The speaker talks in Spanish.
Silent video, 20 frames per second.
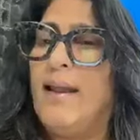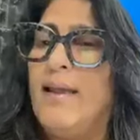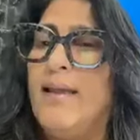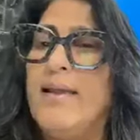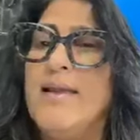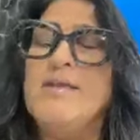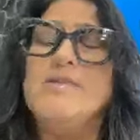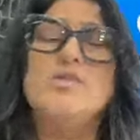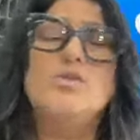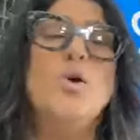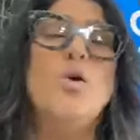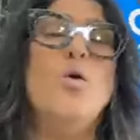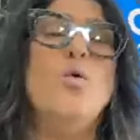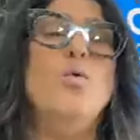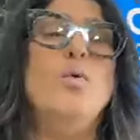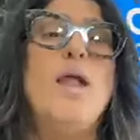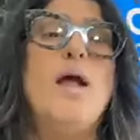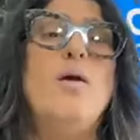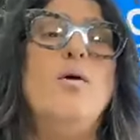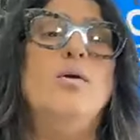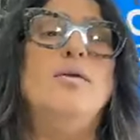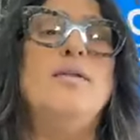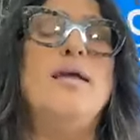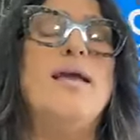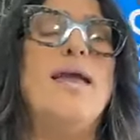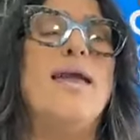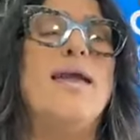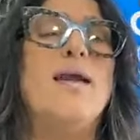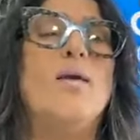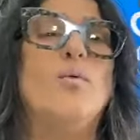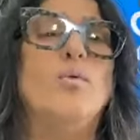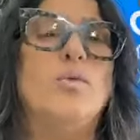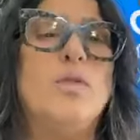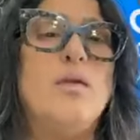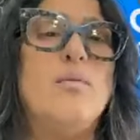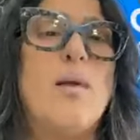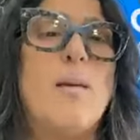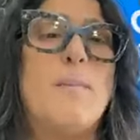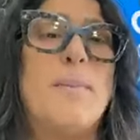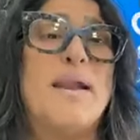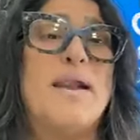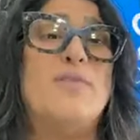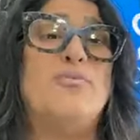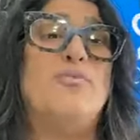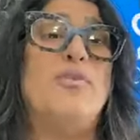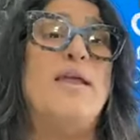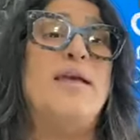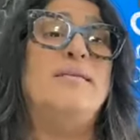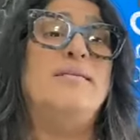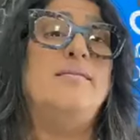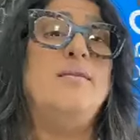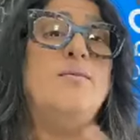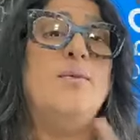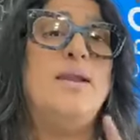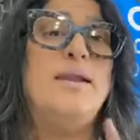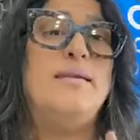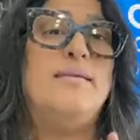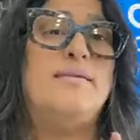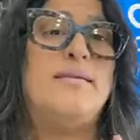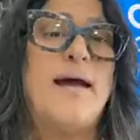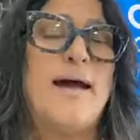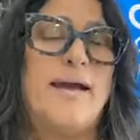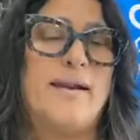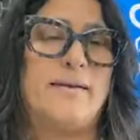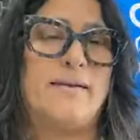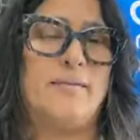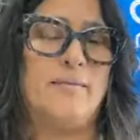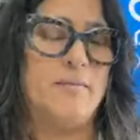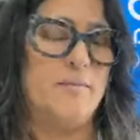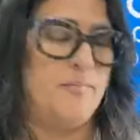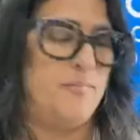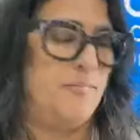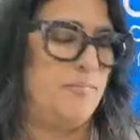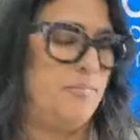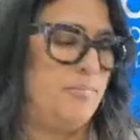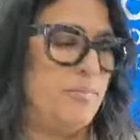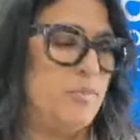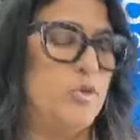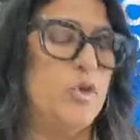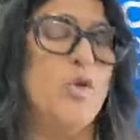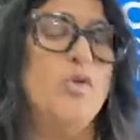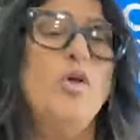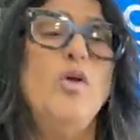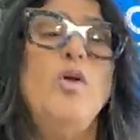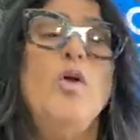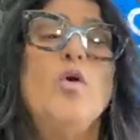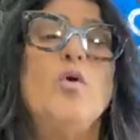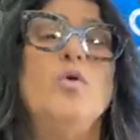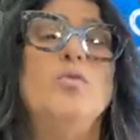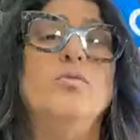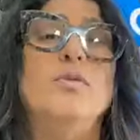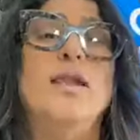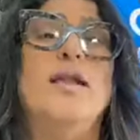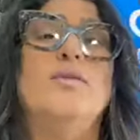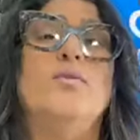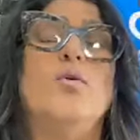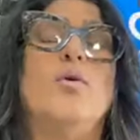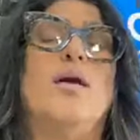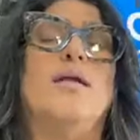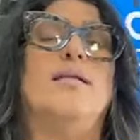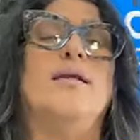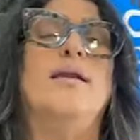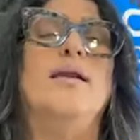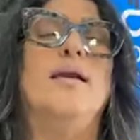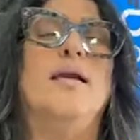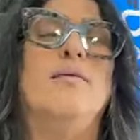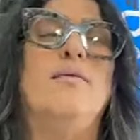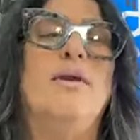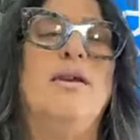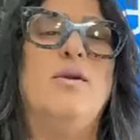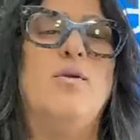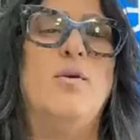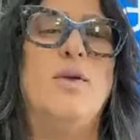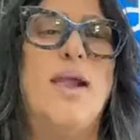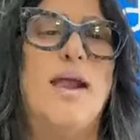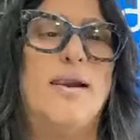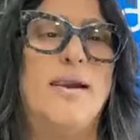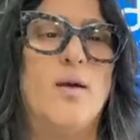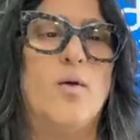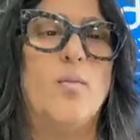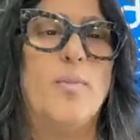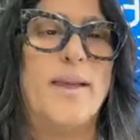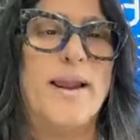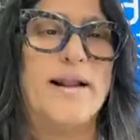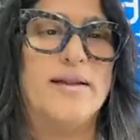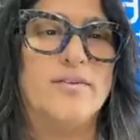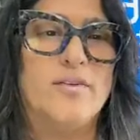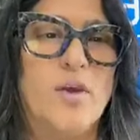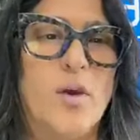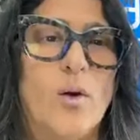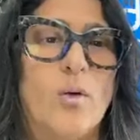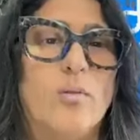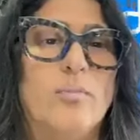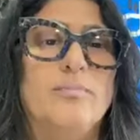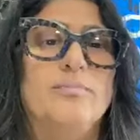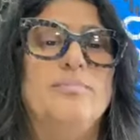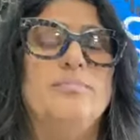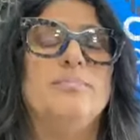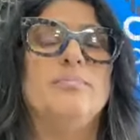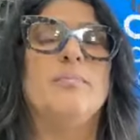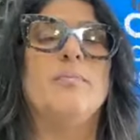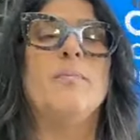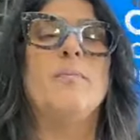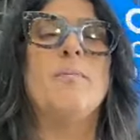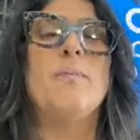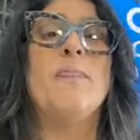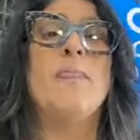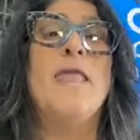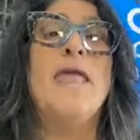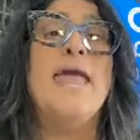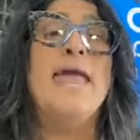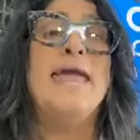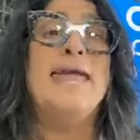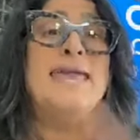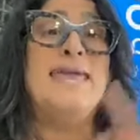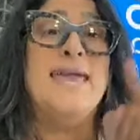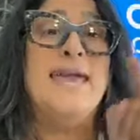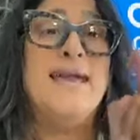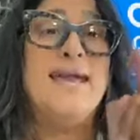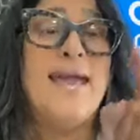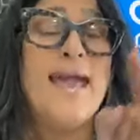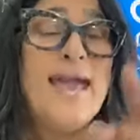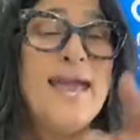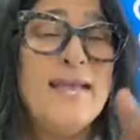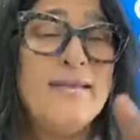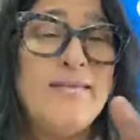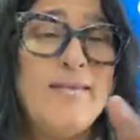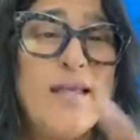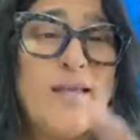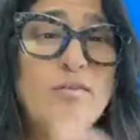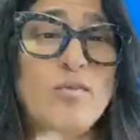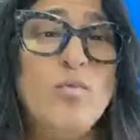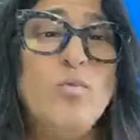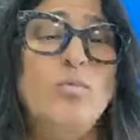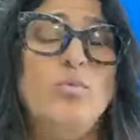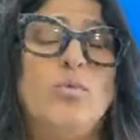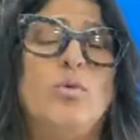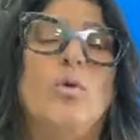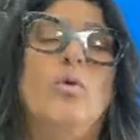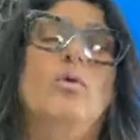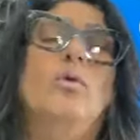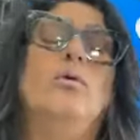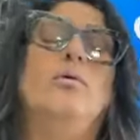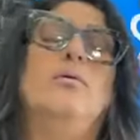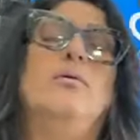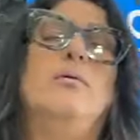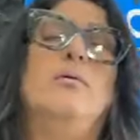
hizo una orden ejecutiva para flexibilizar todos los contratos que tienen que ver con la recuperación. Y en ese asunto